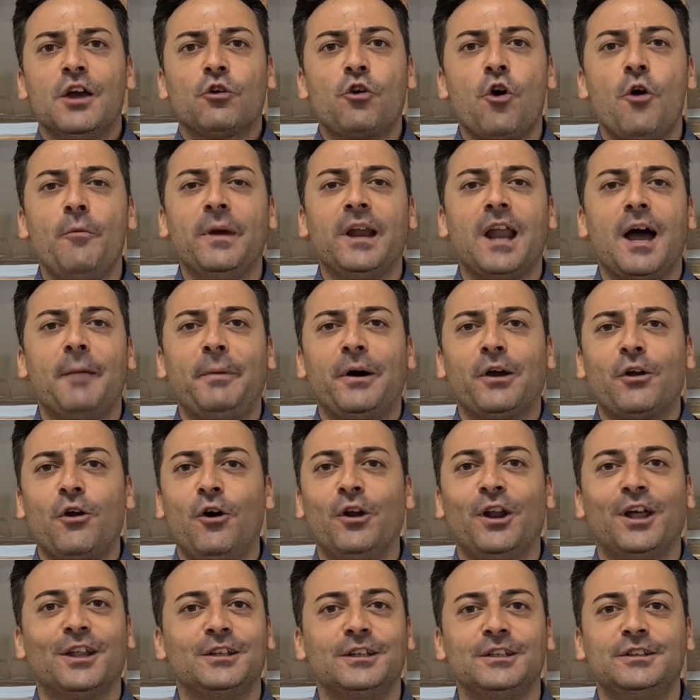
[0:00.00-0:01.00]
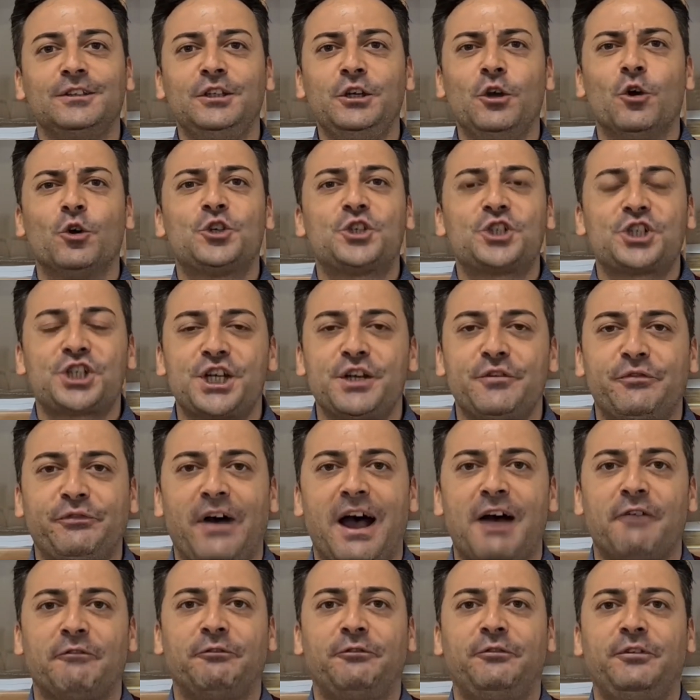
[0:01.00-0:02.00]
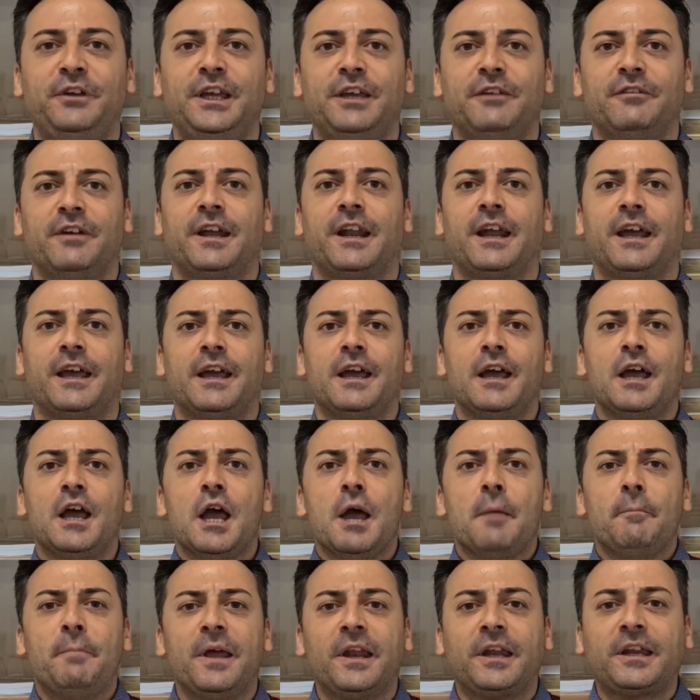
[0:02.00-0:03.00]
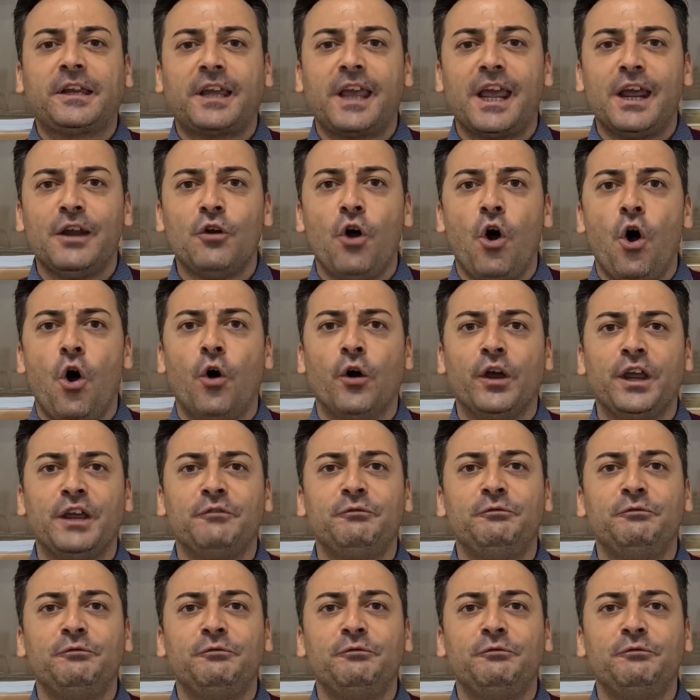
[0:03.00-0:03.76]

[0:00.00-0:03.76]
come la parola di Dio ci fa vivere, perché noi